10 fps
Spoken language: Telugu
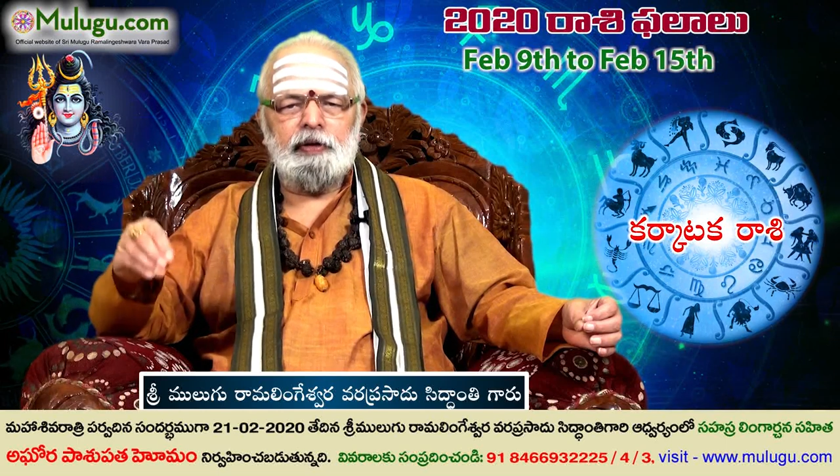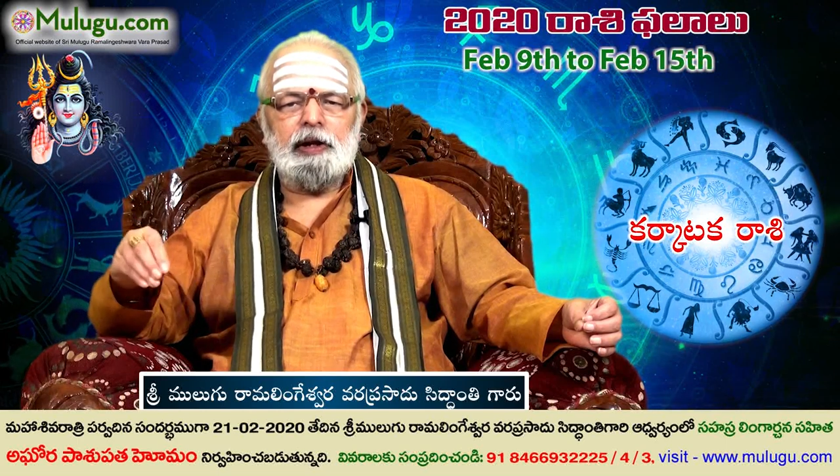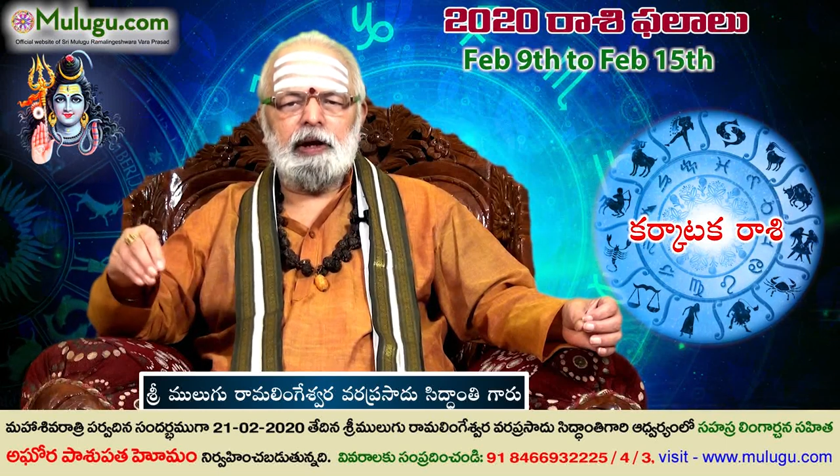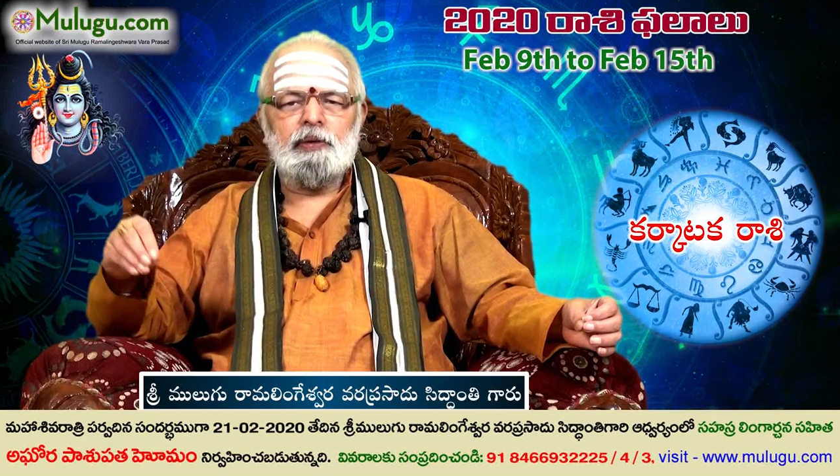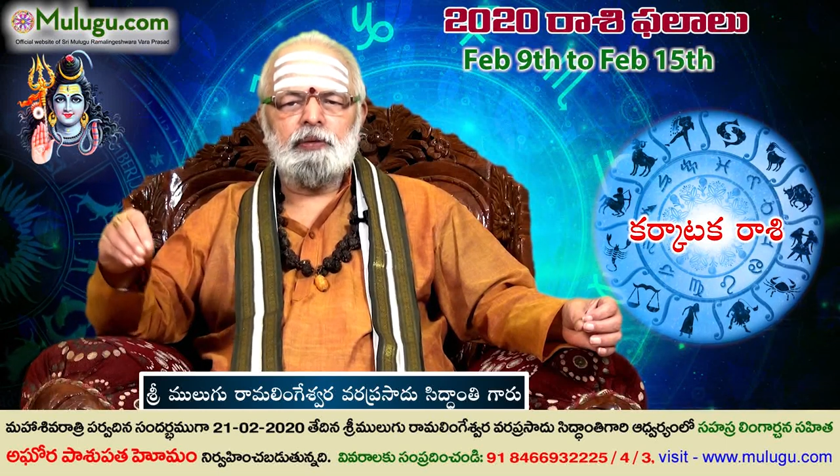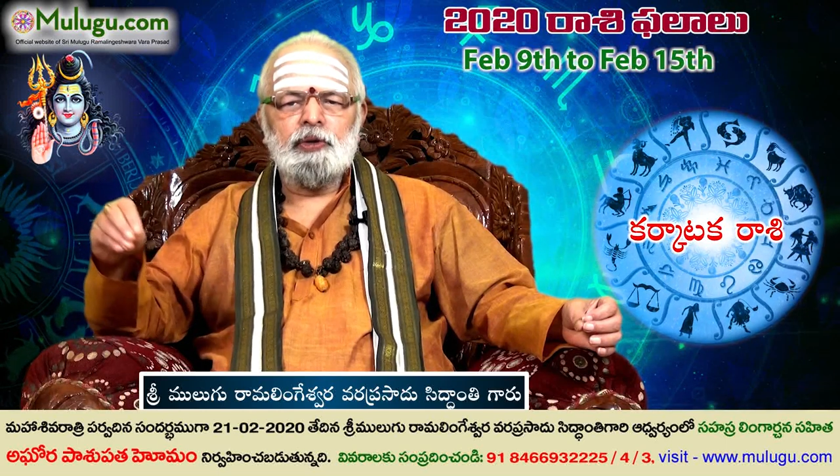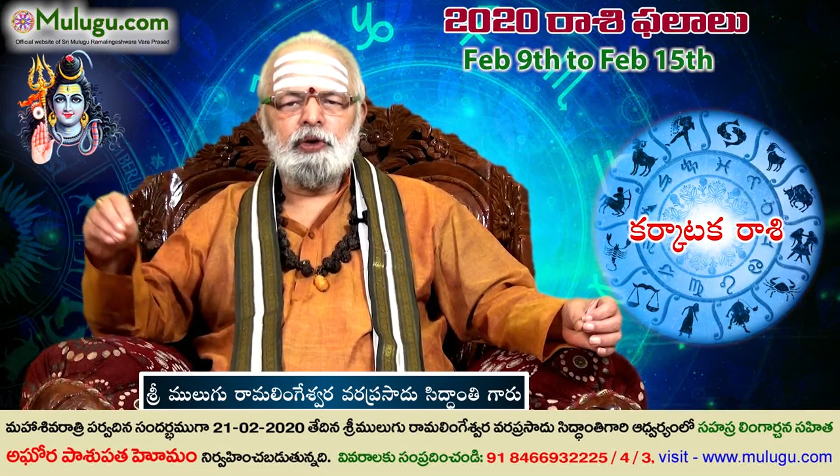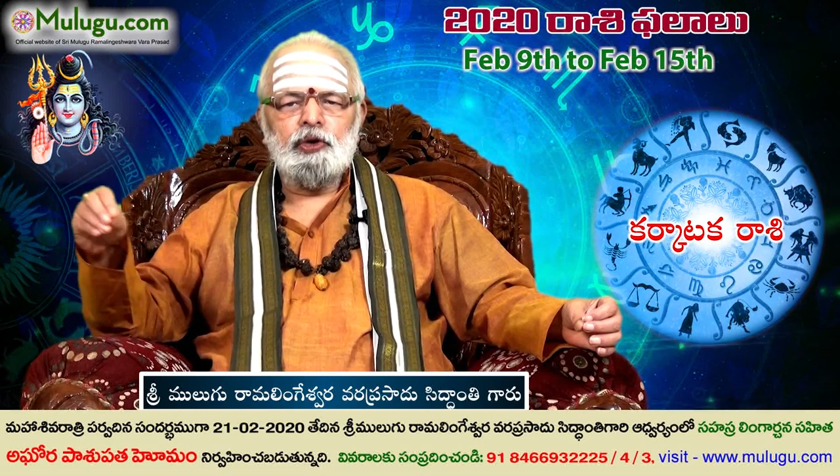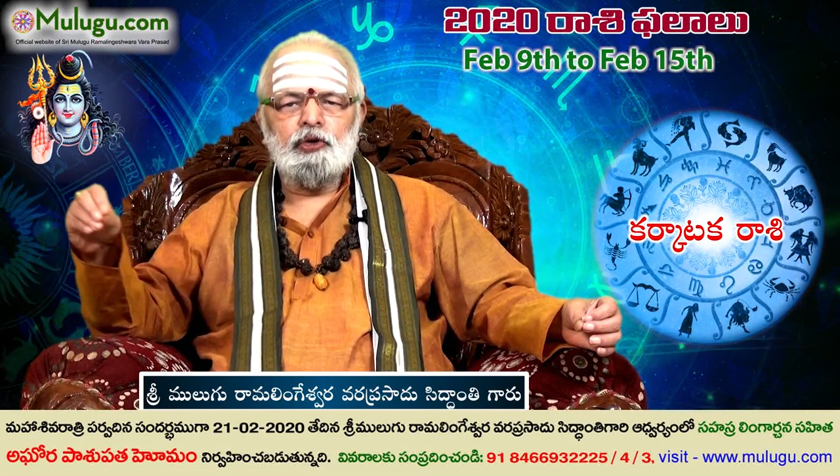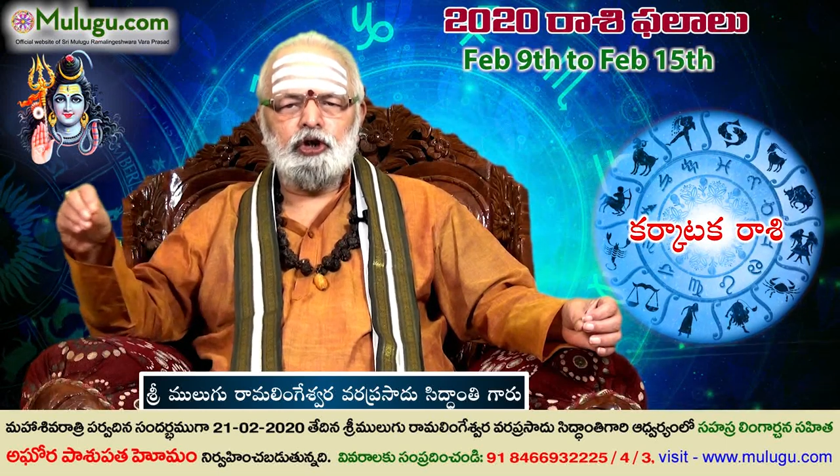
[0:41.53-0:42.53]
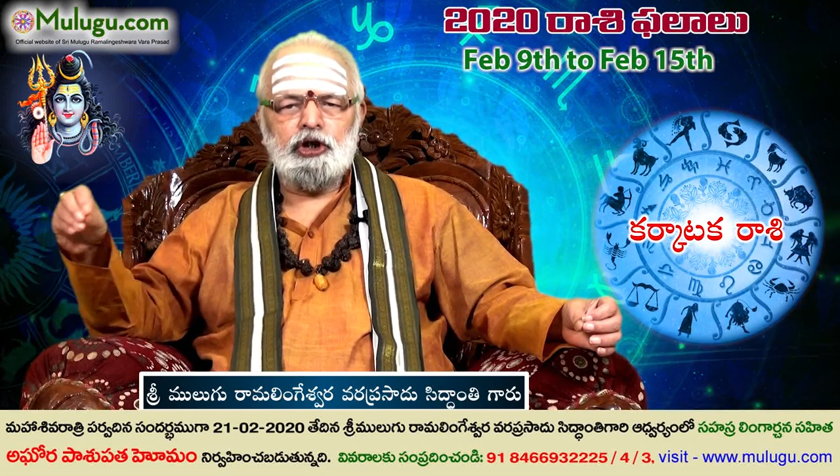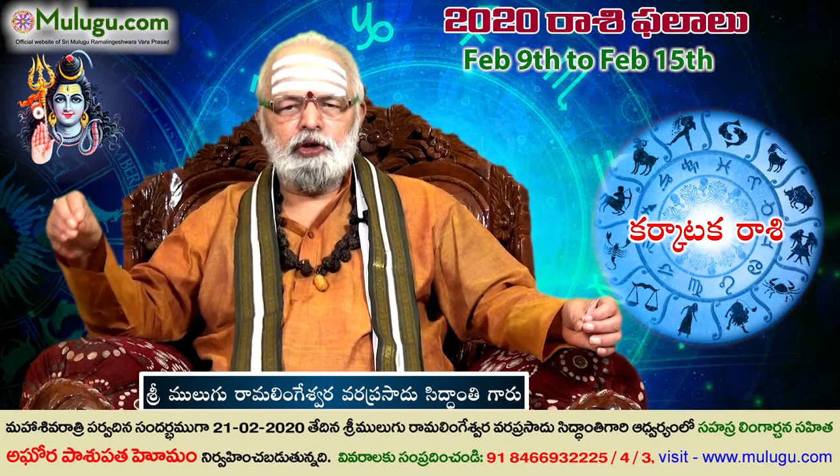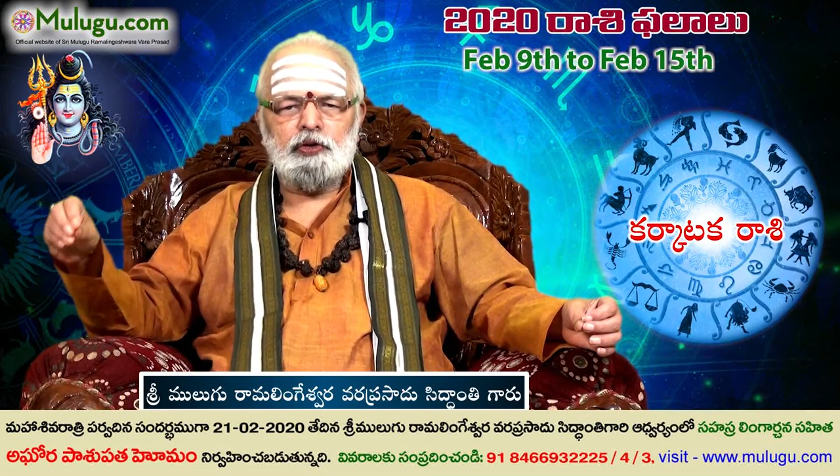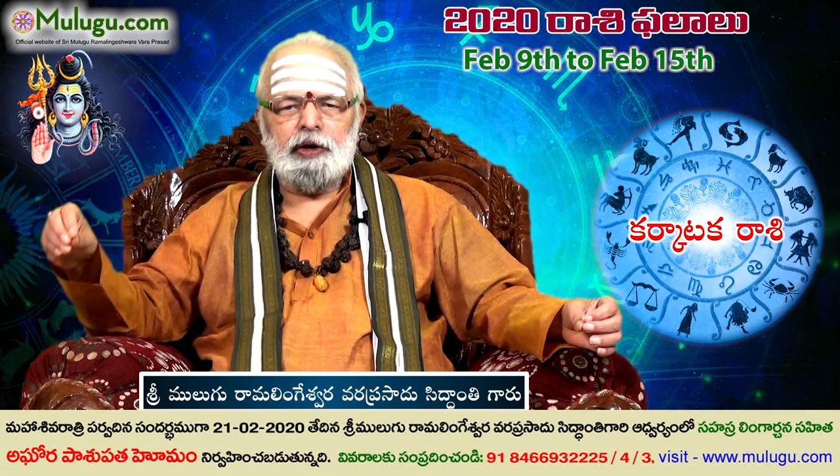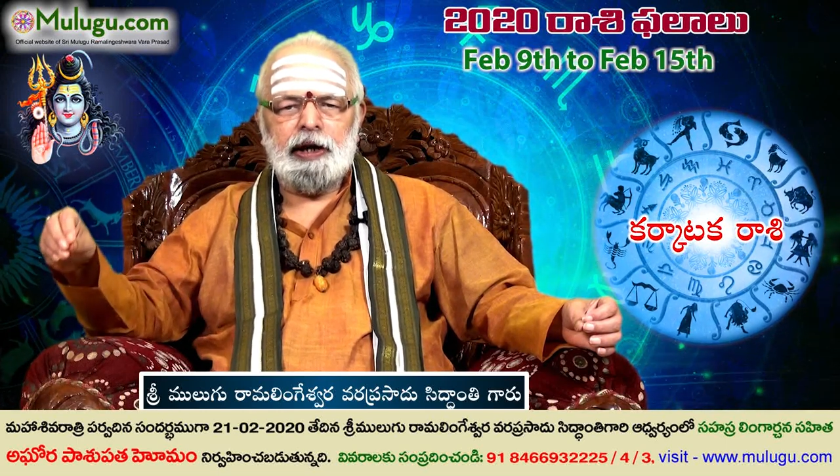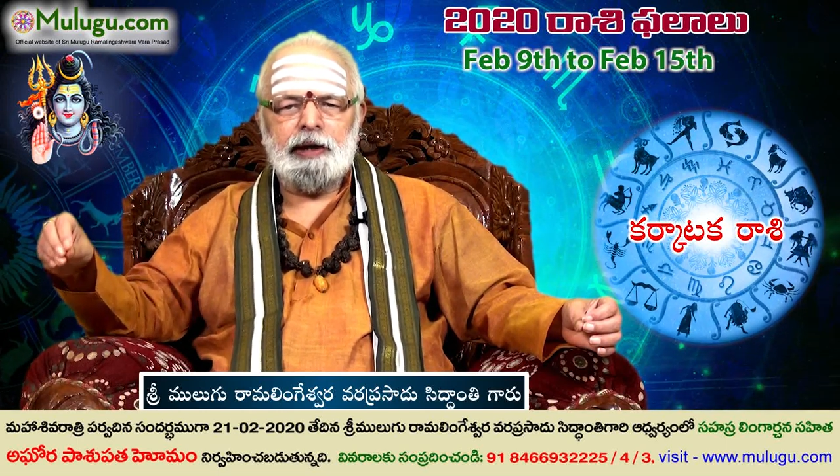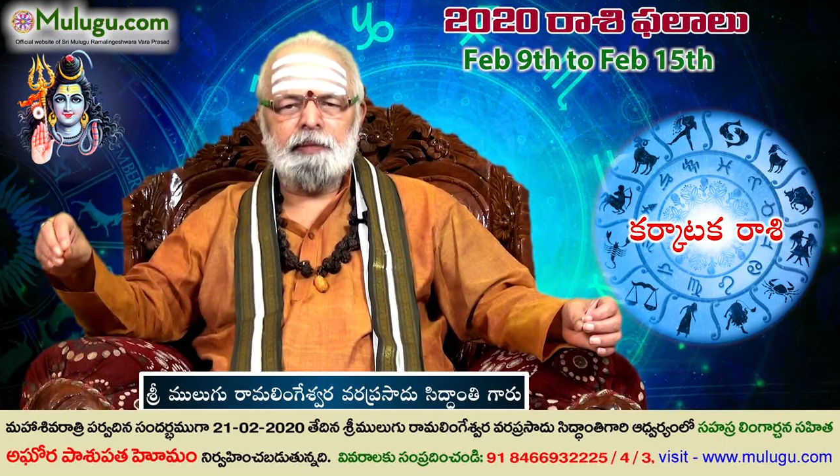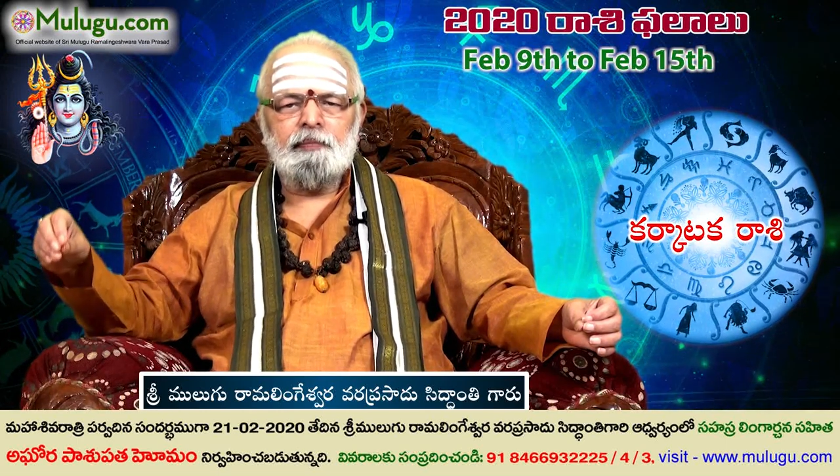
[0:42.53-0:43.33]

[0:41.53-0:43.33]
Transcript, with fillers: ఫలితాలు గోచరిస్తున్నాయి